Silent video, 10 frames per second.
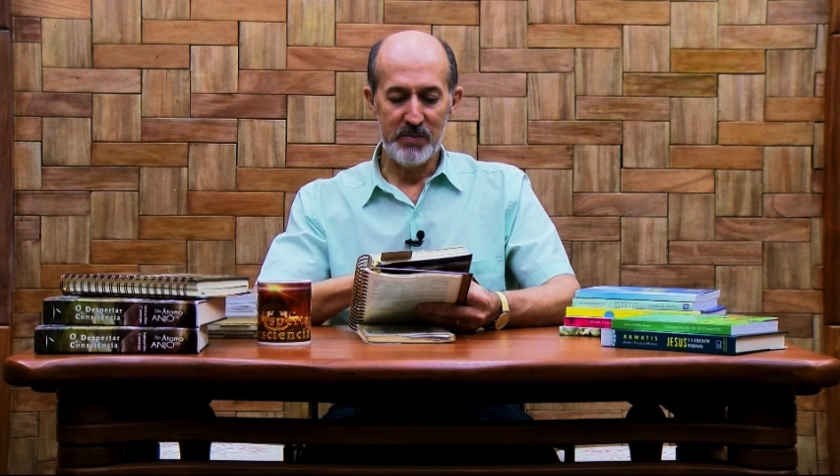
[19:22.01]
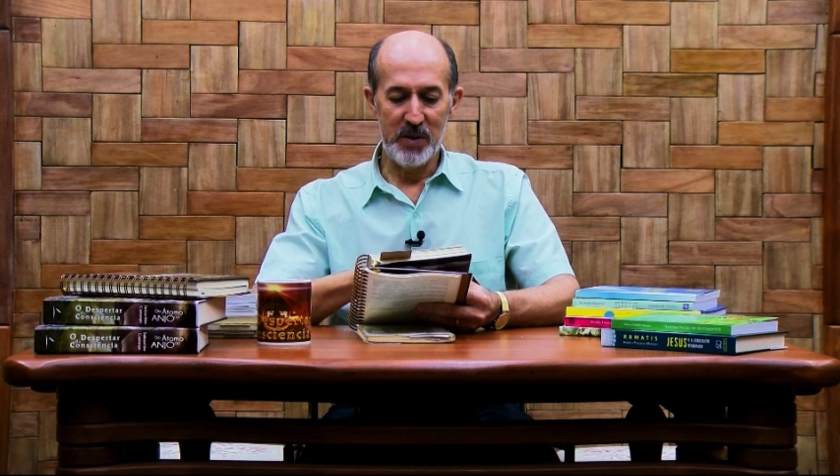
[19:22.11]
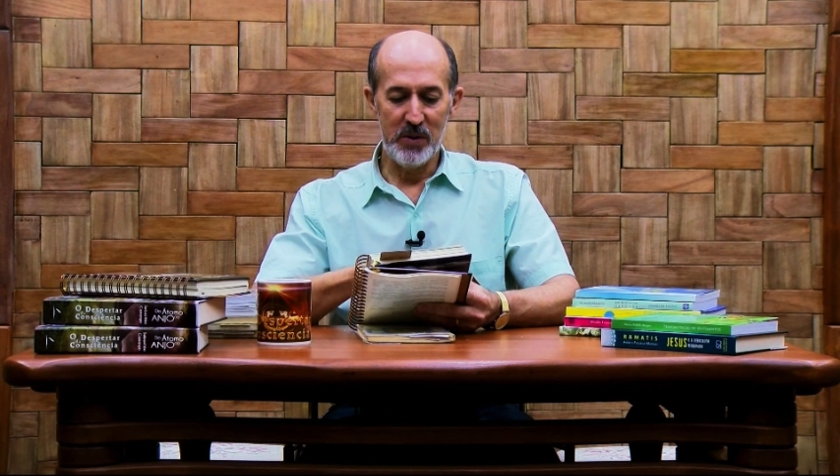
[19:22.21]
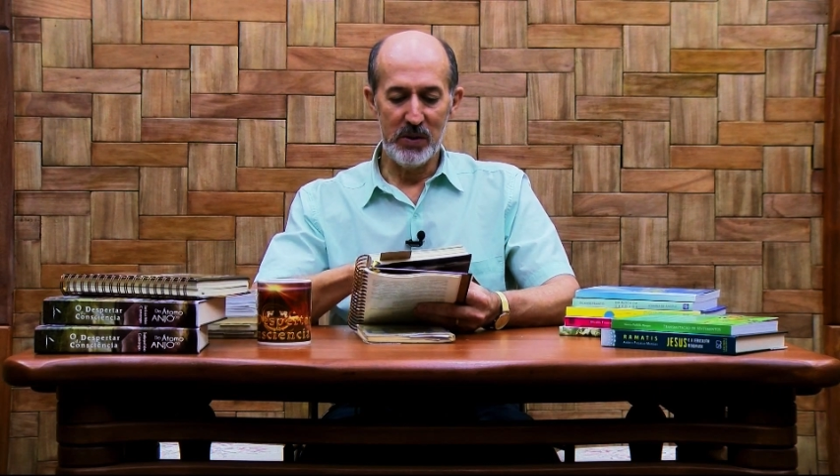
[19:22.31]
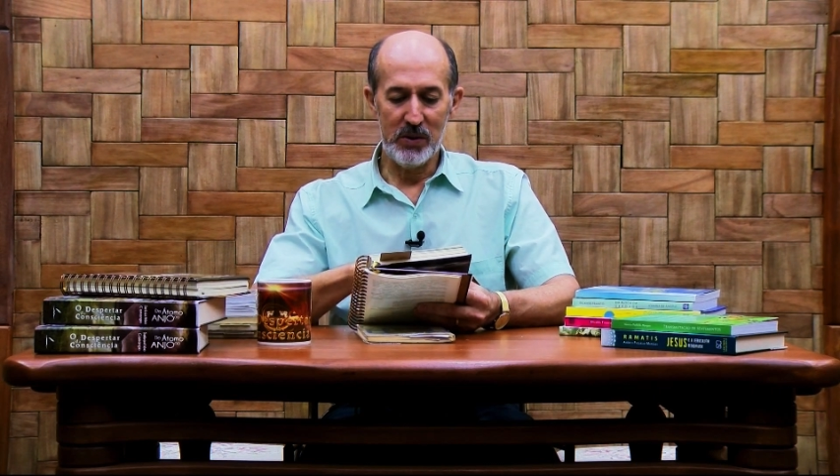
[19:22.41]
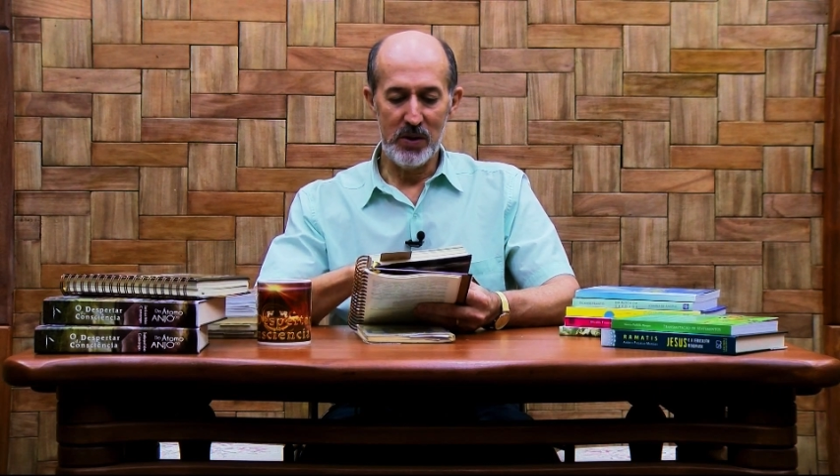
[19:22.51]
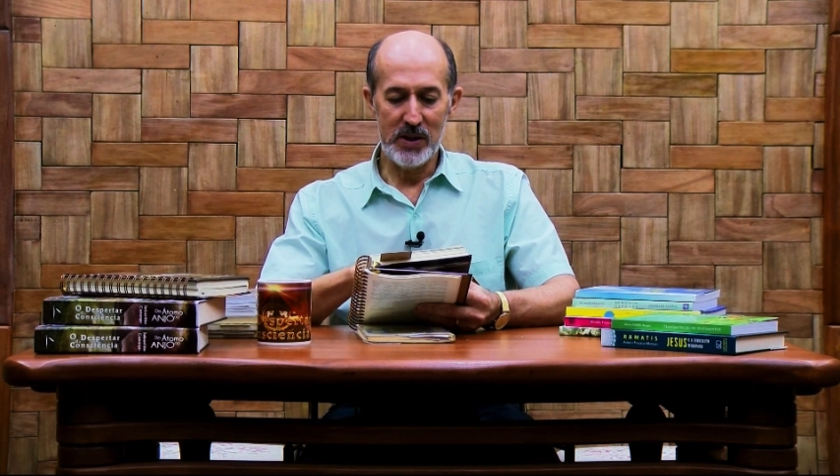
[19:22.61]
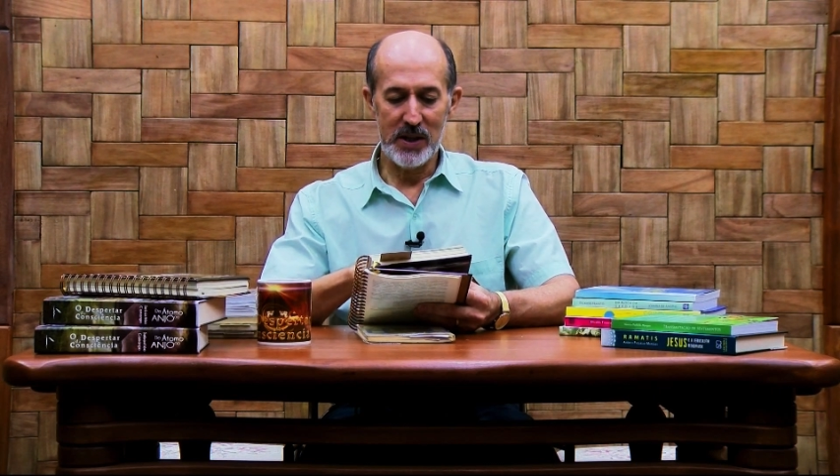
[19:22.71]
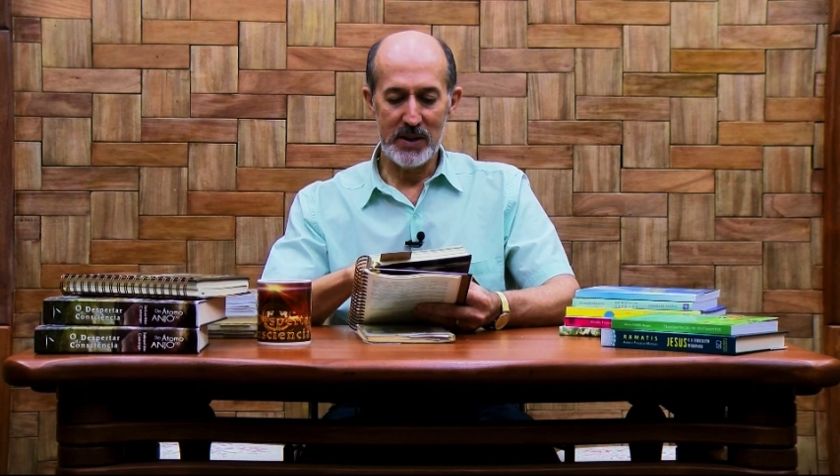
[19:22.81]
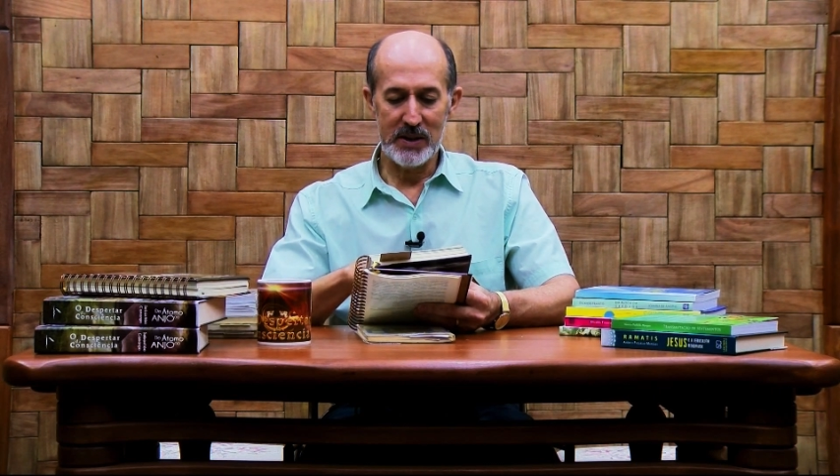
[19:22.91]

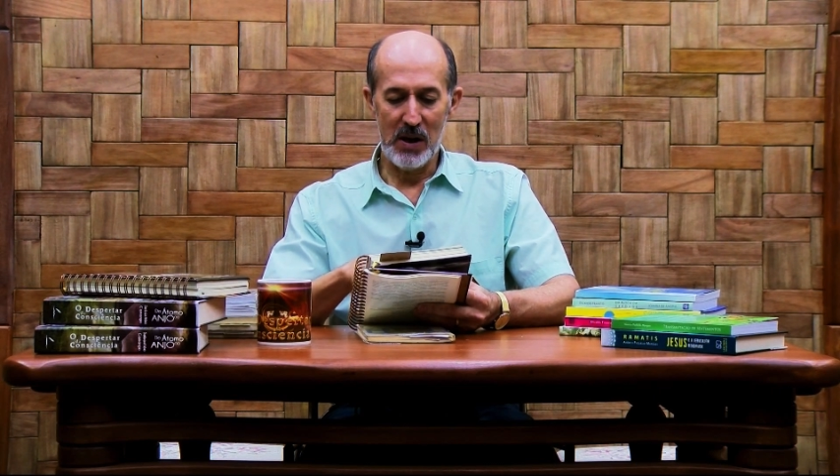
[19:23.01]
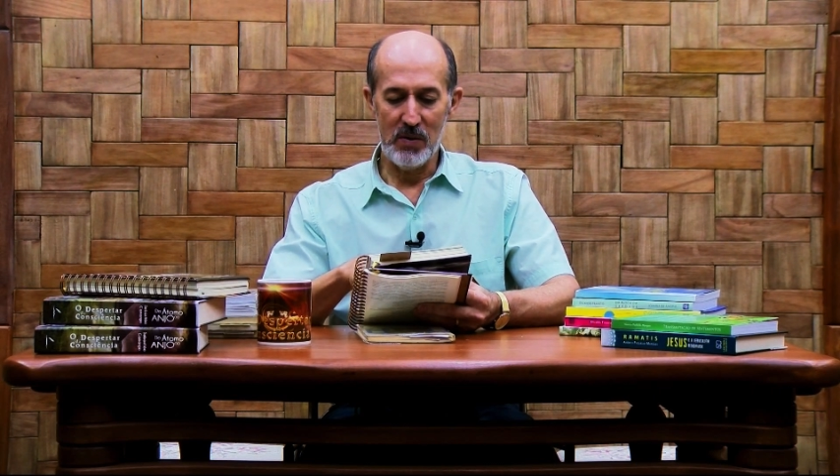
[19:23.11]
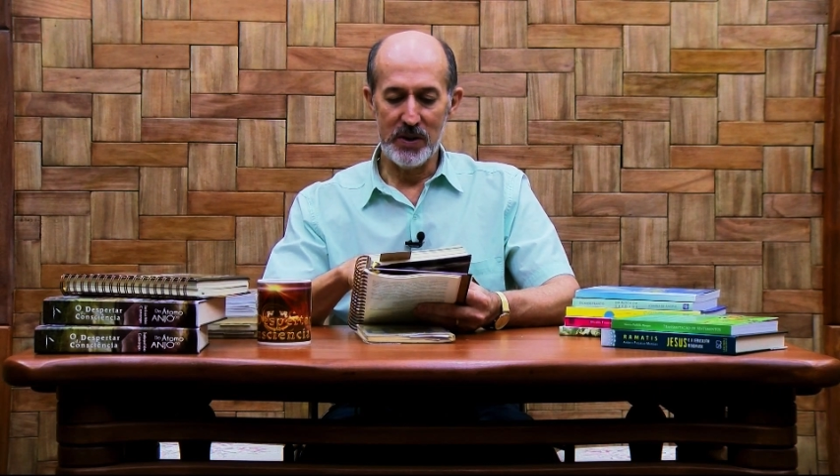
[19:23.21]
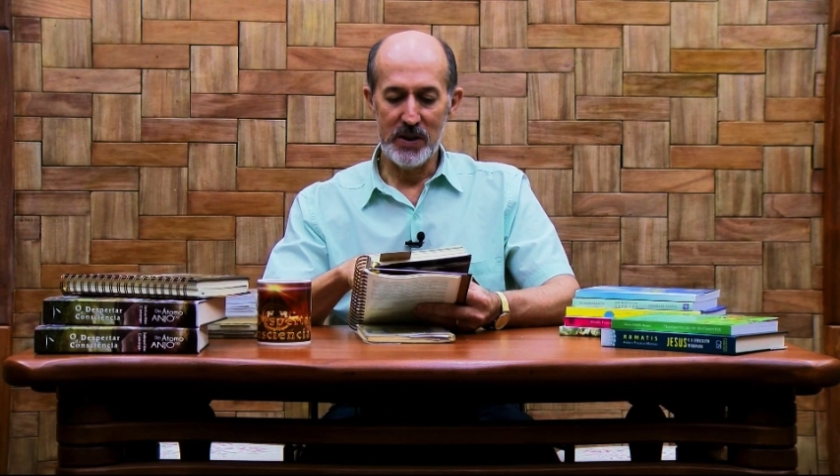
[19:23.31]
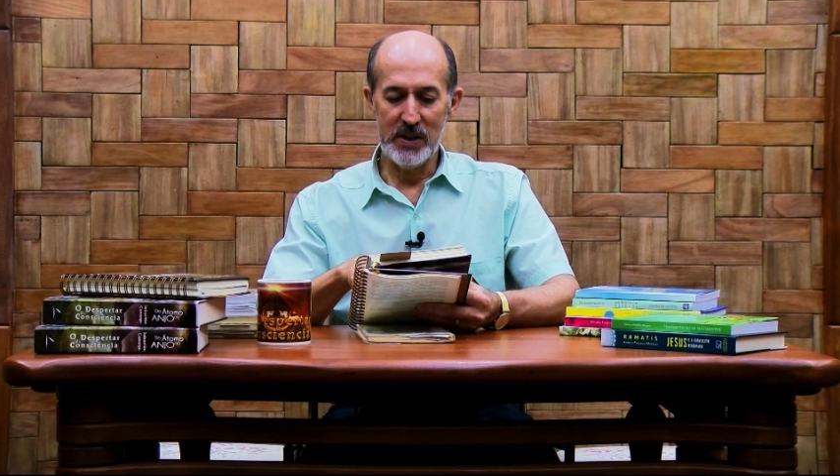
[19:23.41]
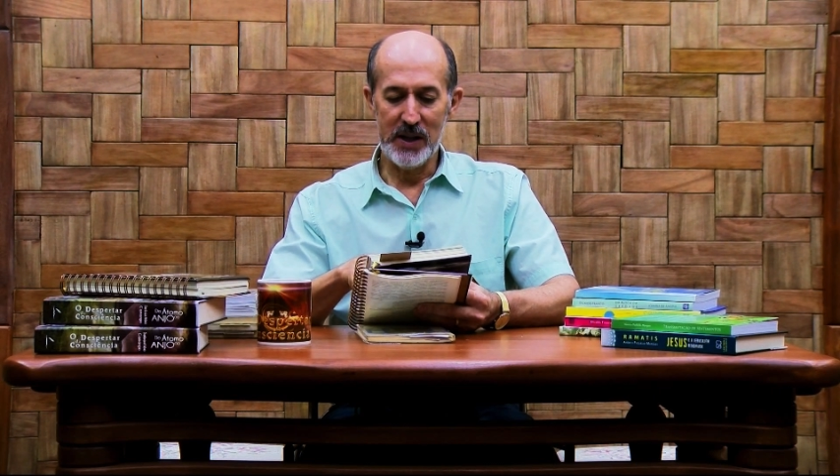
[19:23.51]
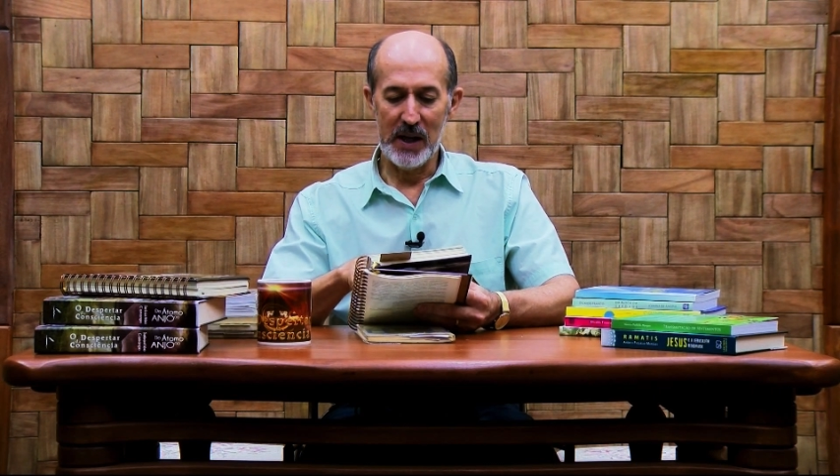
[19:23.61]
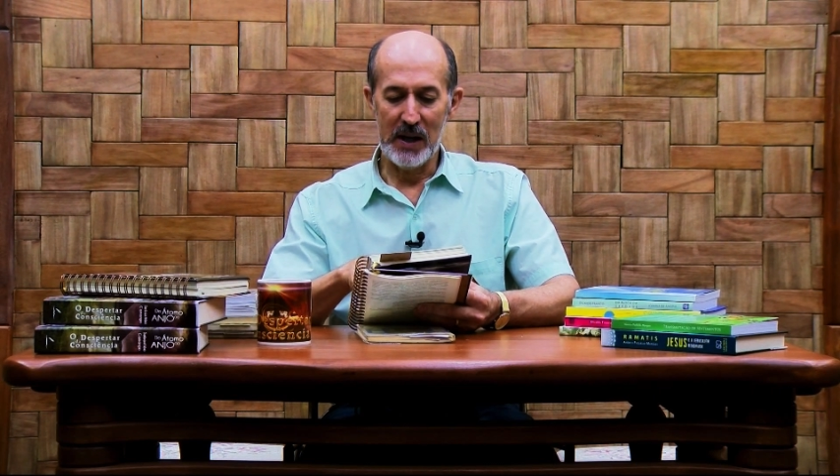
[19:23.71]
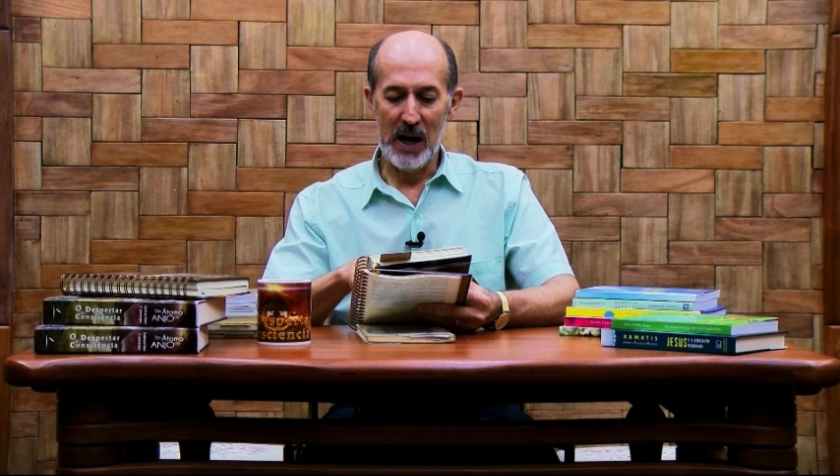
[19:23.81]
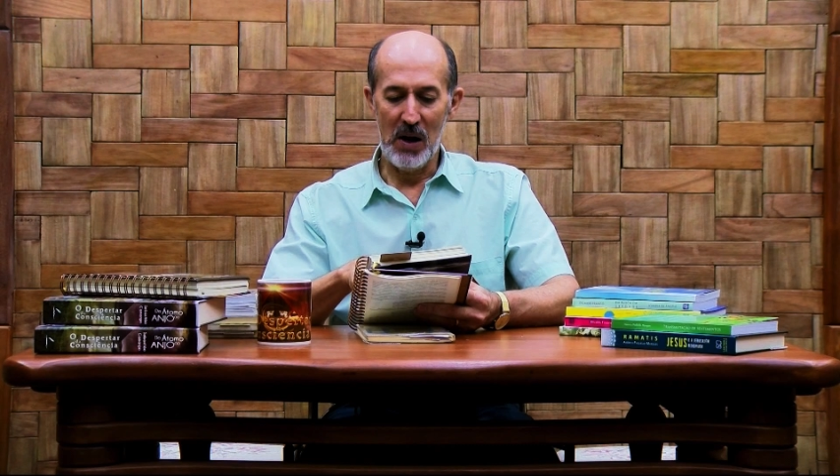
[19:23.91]
promotores da saúde
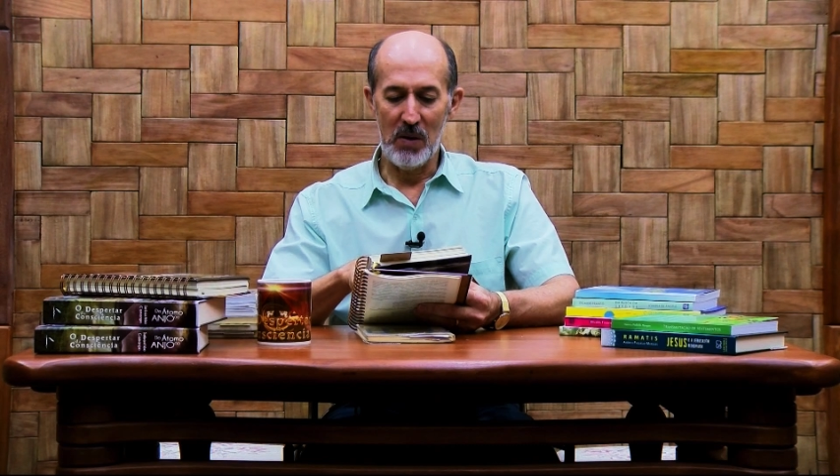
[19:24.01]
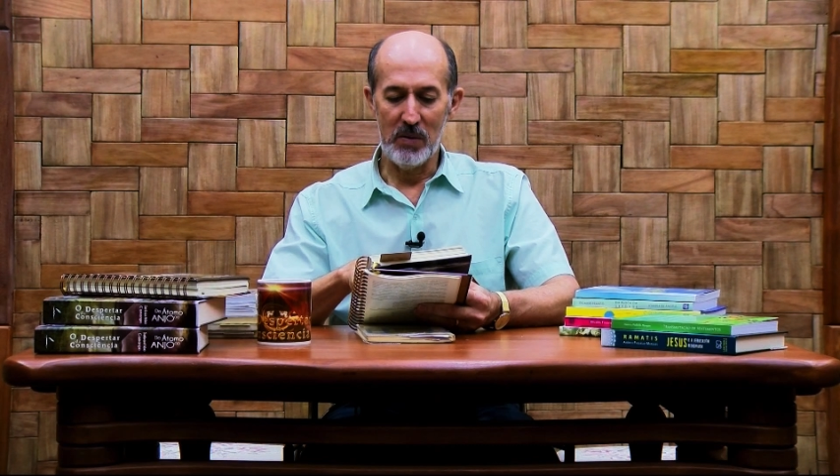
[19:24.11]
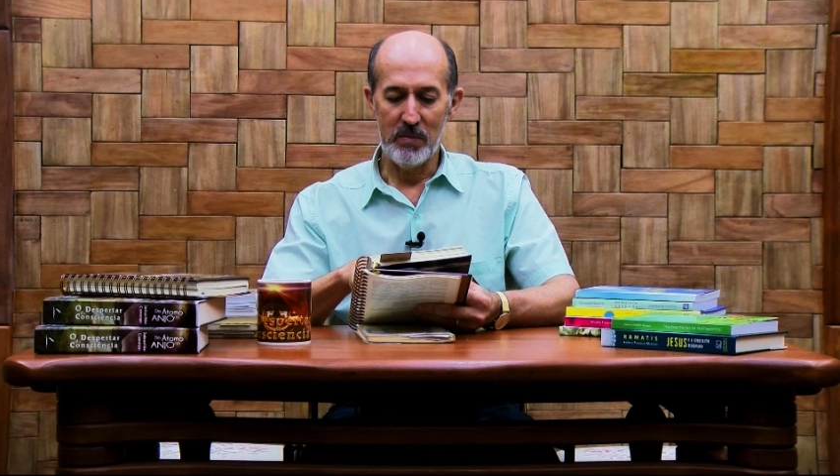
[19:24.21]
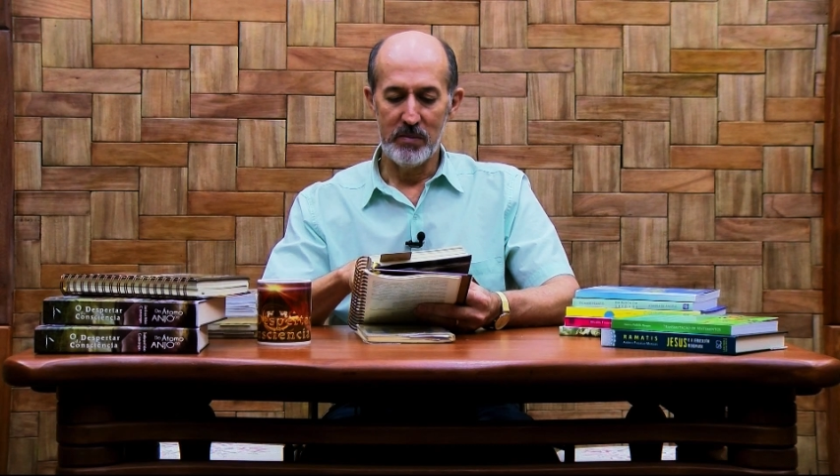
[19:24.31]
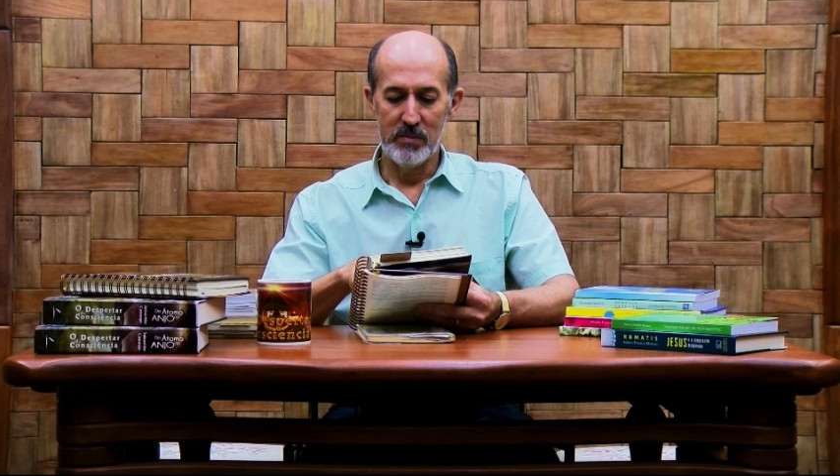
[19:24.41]
integral